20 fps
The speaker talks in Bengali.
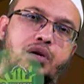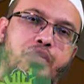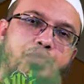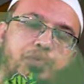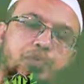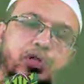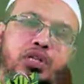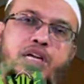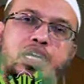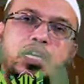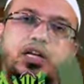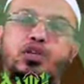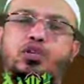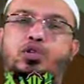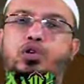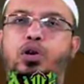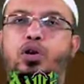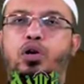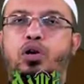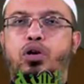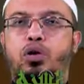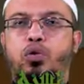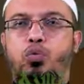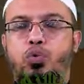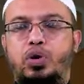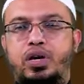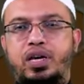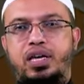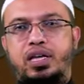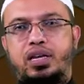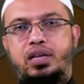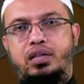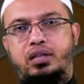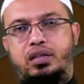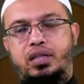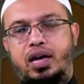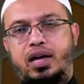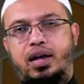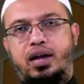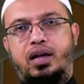সাল্লামের প্রতি যখন ওহির
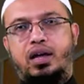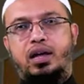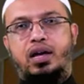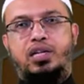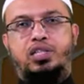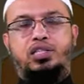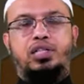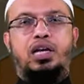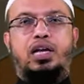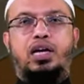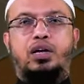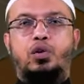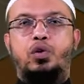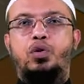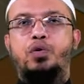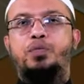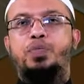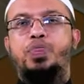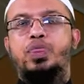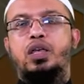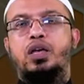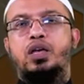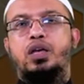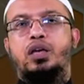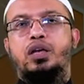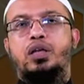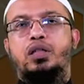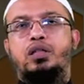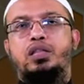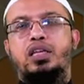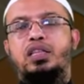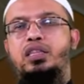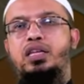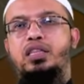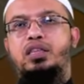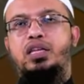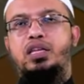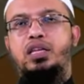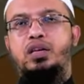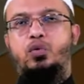ধারা আসতে লাগলো দিন
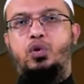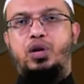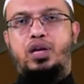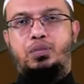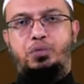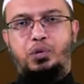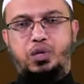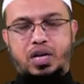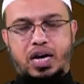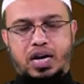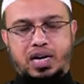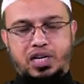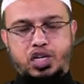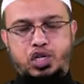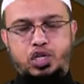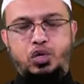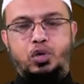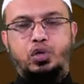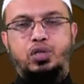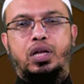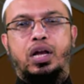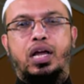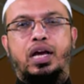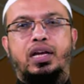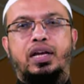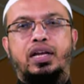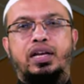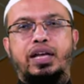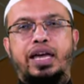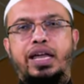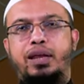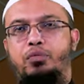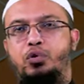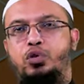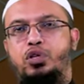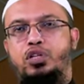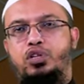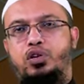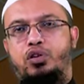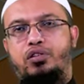দিন তিনি ওহির প্রতি আকৃষ্ট হতে লাগলেন এর
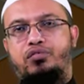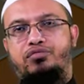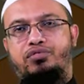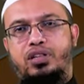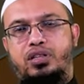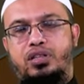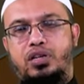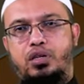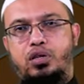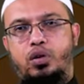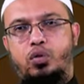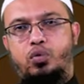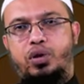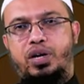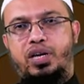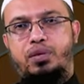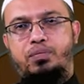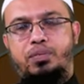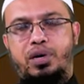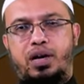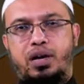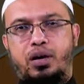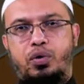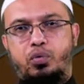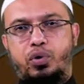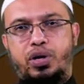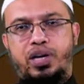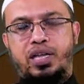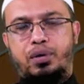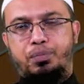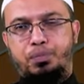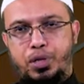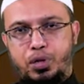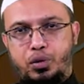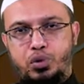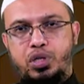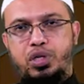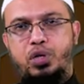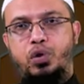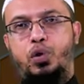মধ্যে যখন ফাতরাতুল ওয়াহি বা ওহির
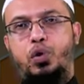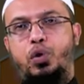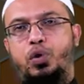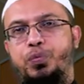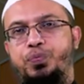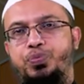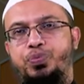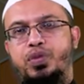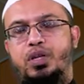বিরতি হলো